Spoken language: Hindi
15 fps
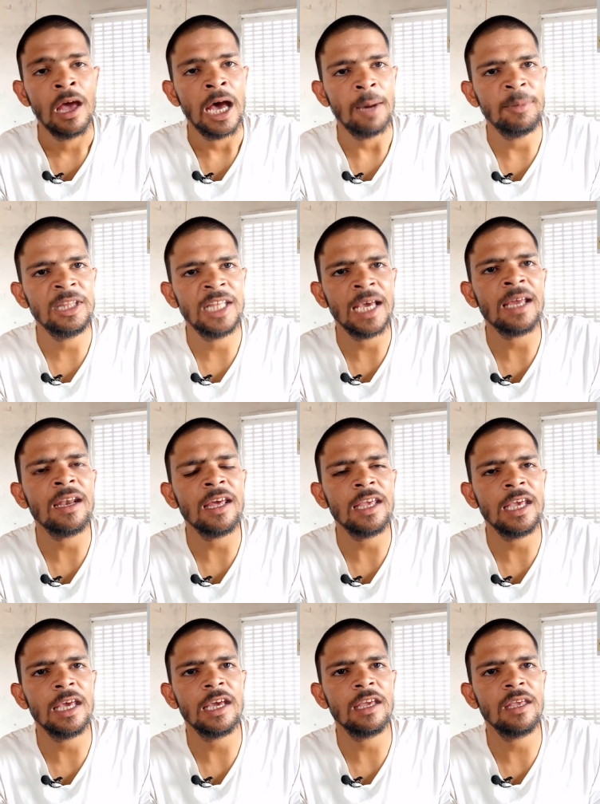अभी देखना
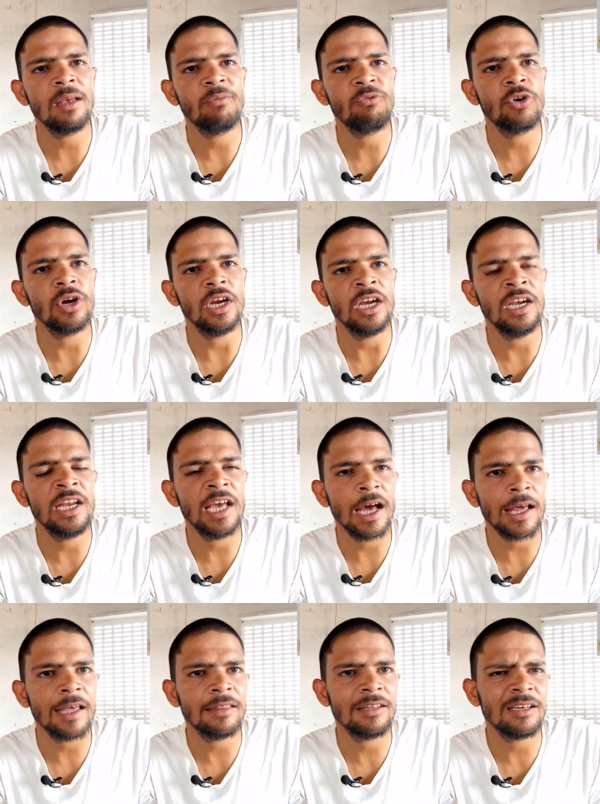ये है कि ये फ़ोन
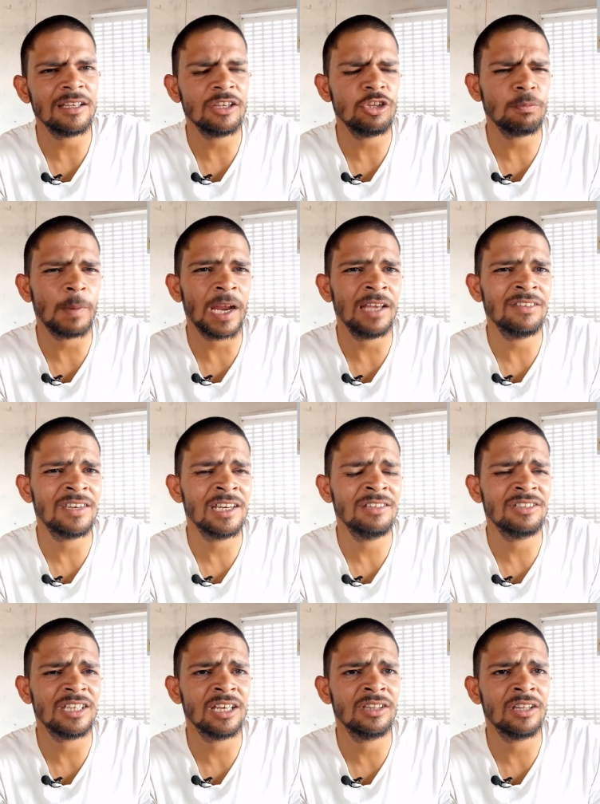इंडिया के अंदर किस प्राइस
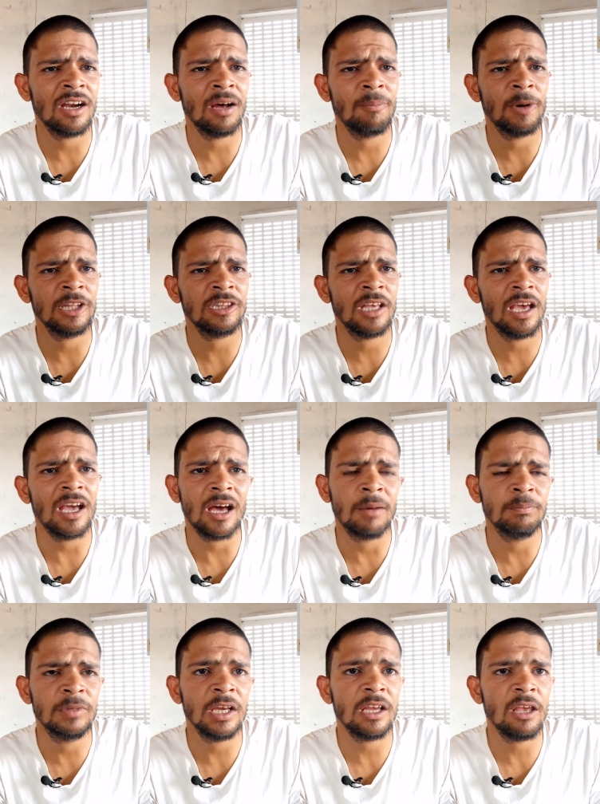रेंज के अंदर आ पाता है
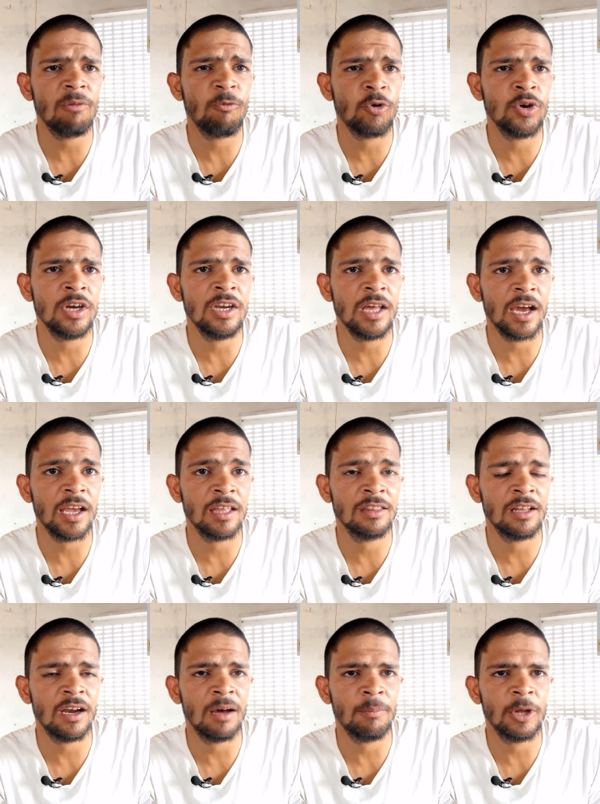कब तक ये फ़ोन इंडिया के
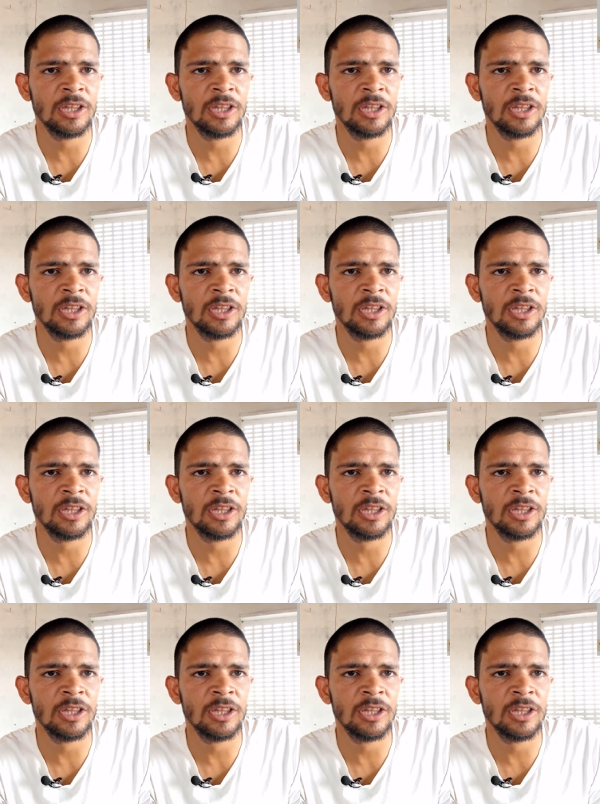अंदर आ